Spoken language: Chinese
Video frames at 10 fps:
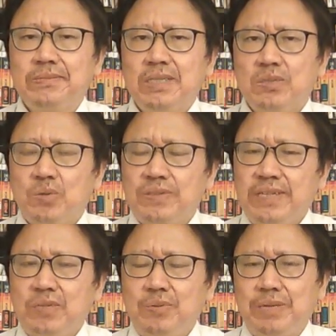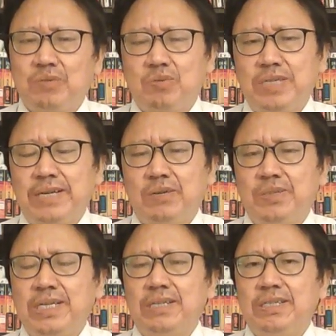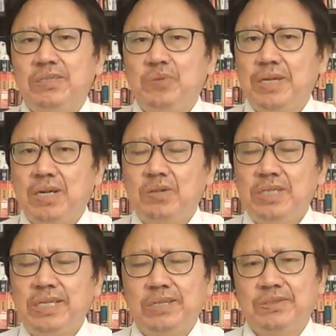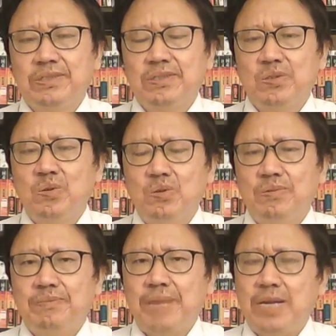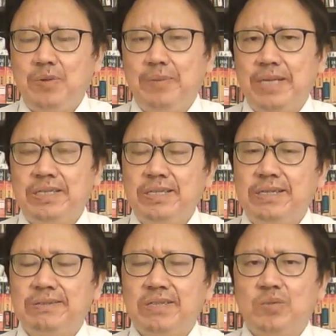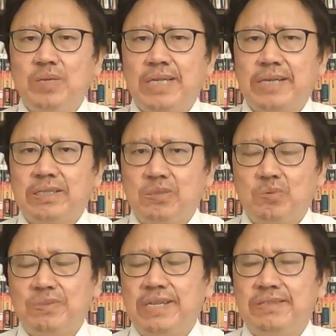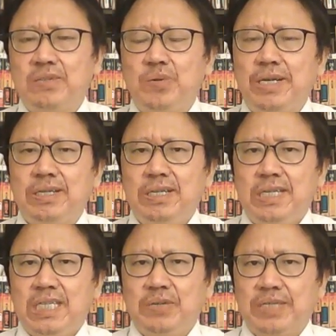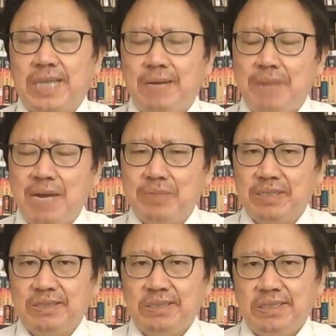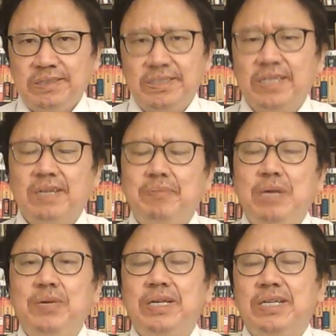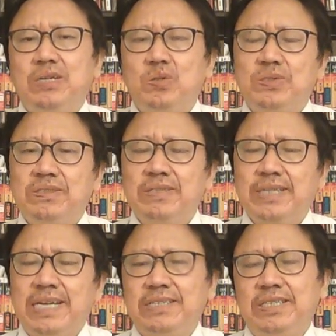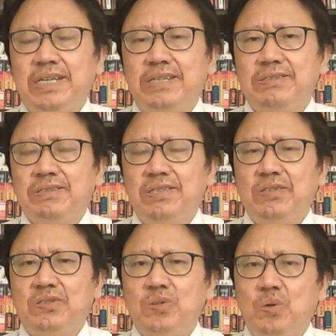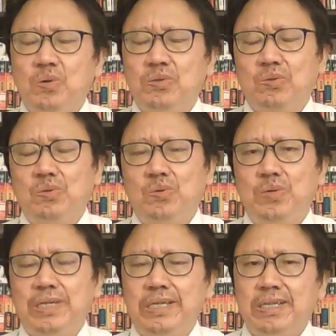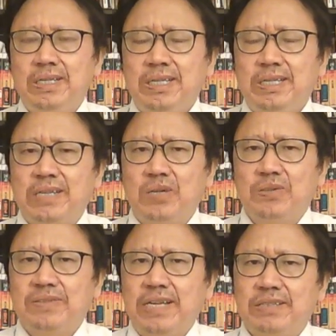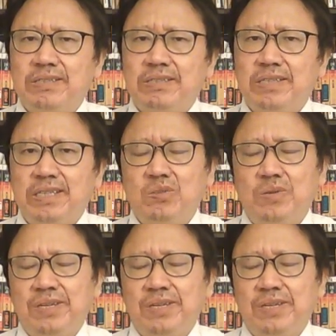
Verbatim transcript: 如果这个局面出现，我想最高兴的就是中共盘踞北京的这个最大的独裁政权，因为他巴不得。这个北约跟俄罗斯干起来，自己就火中取栗，然后再次赢得所谓